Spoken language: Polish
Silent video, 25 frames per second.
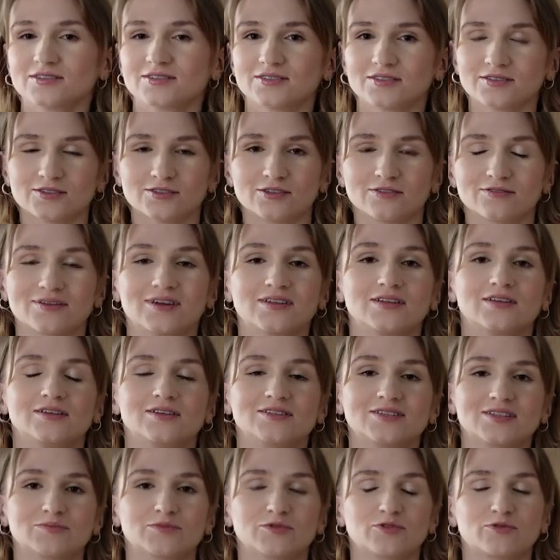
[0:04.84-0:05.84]
zdecydowanie
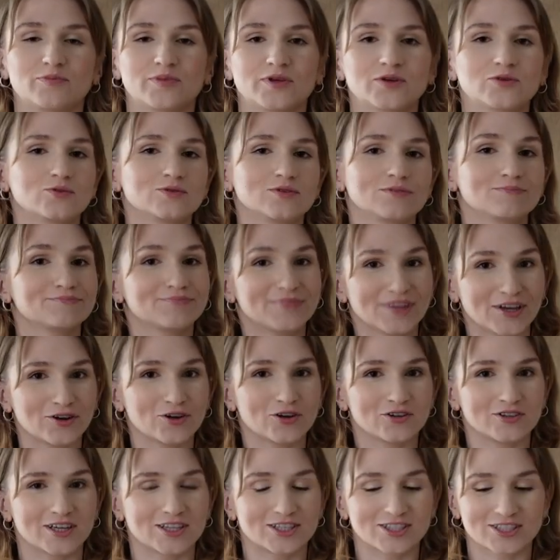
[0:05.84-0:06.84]
idziemy w biegun
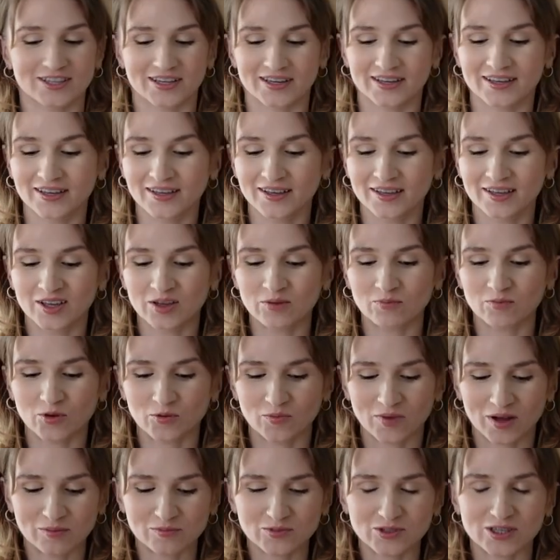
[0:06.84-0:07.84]
niekoniecznie, bo
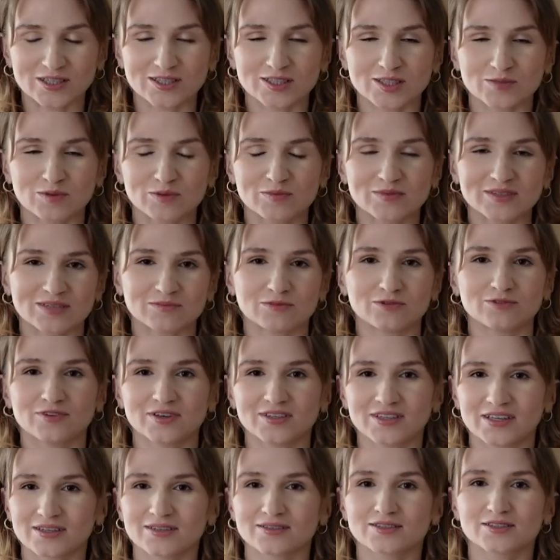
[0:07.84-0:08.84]
mam przed sobą
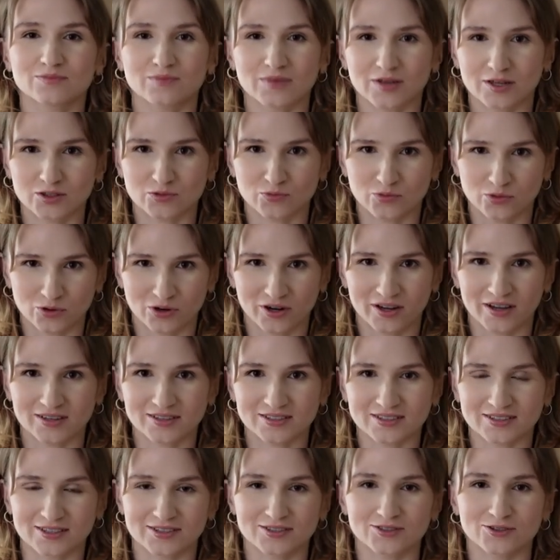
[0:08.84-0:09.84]
zamówienie z Max
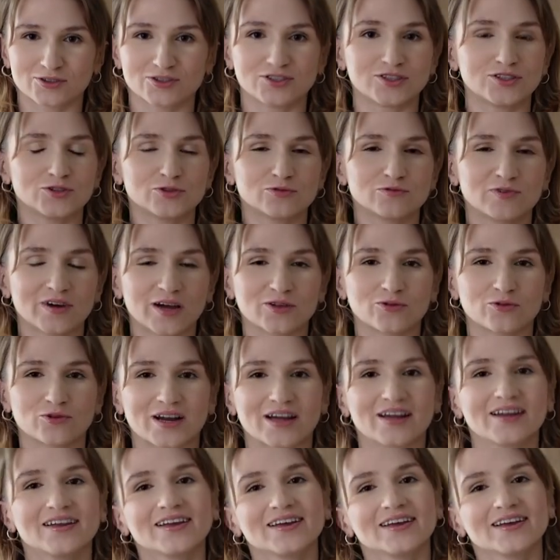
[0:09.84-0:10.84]
Burgers. Jest to sieciówka,
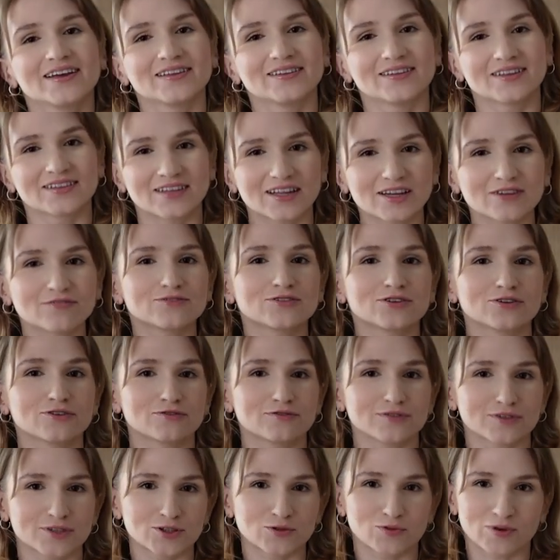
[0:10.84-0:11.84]
która niedawno
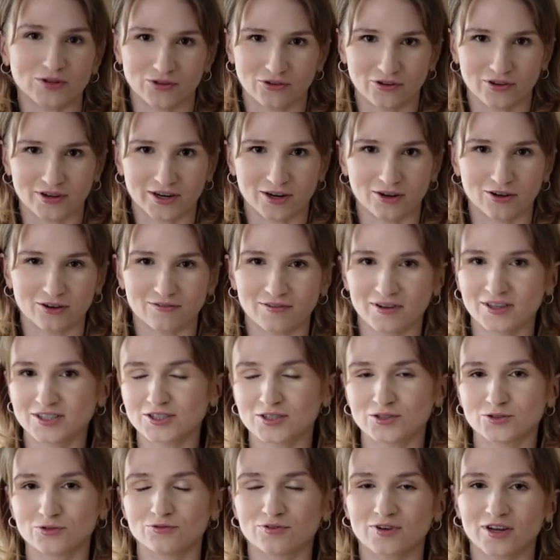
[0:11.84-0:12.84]
weszła do Krakowa,
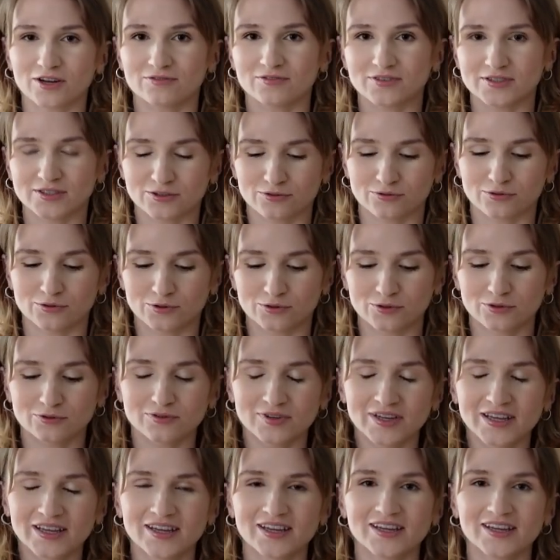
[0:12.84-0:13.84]
sieciówka fast
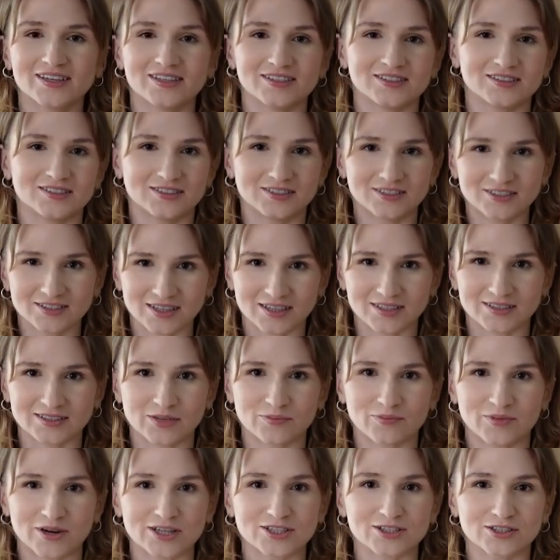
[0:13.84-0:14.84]
foodów i dzisiaj
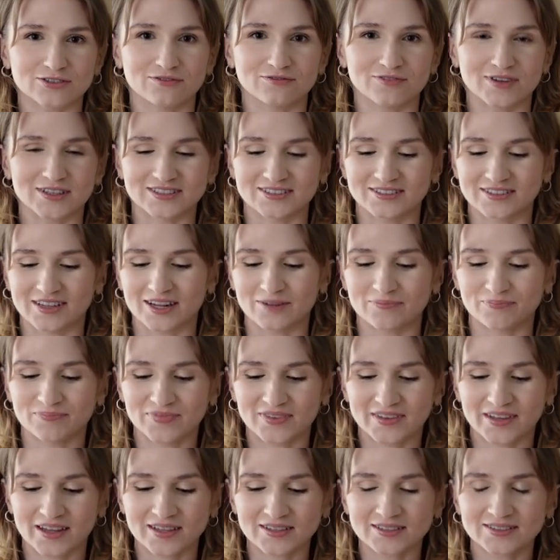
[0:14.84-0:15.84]
zapraszam Was na
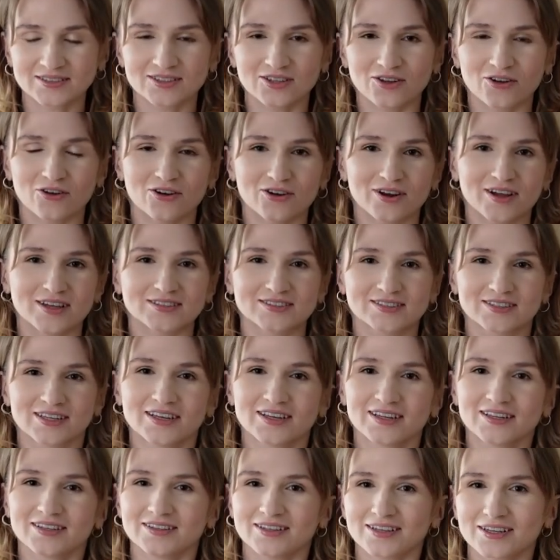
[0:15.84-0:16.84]
test oraz
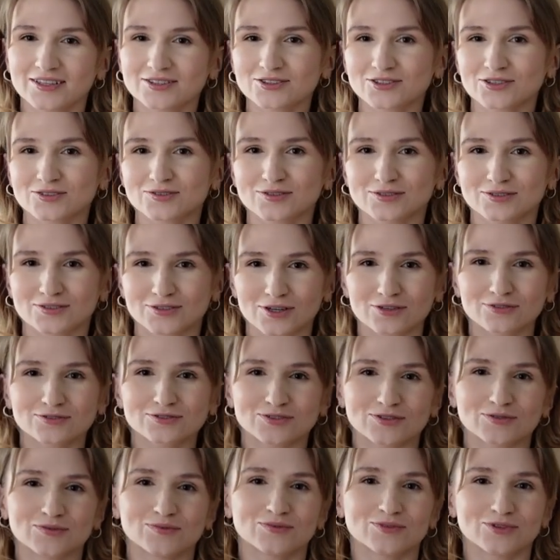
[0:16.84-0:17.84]
nieco
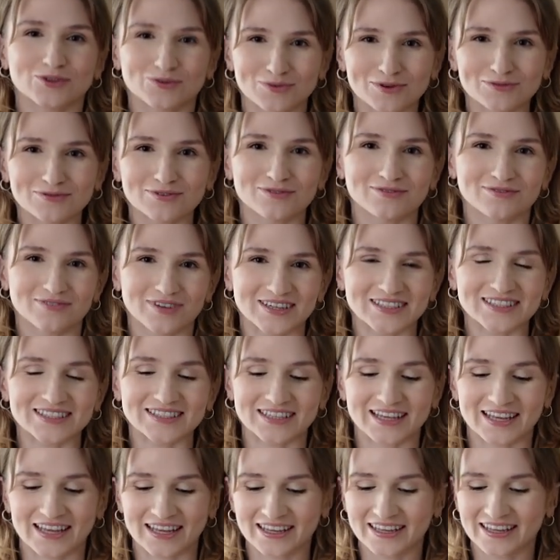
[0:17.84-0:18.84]
zdrowszą domową
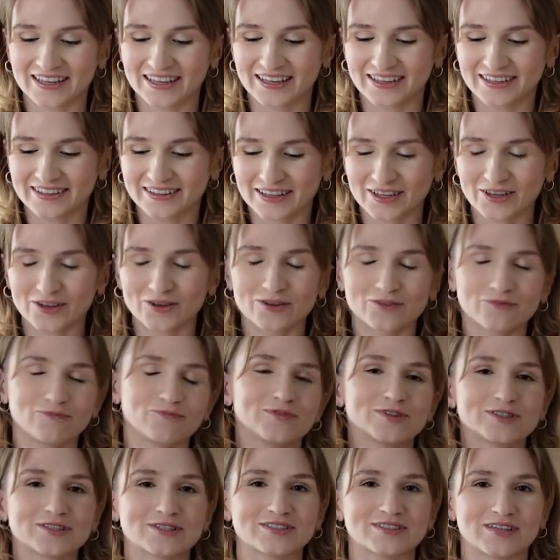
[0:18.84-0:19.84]
wersję tego,
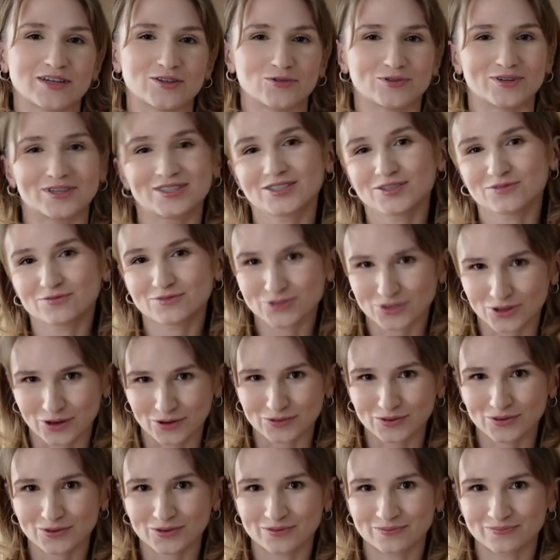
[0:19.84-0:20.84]
co znajduje się w
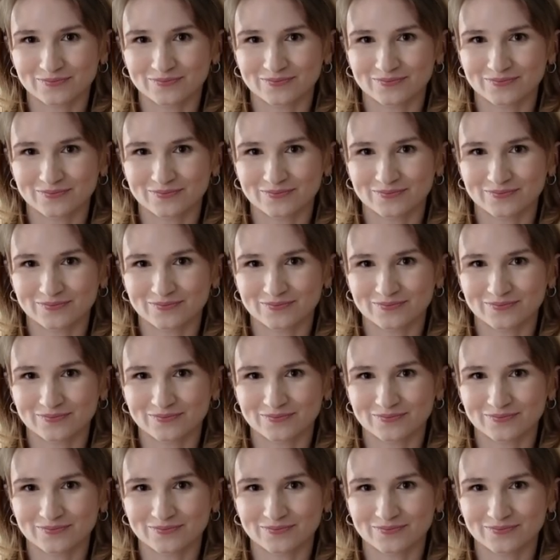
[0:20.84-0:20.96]
środku.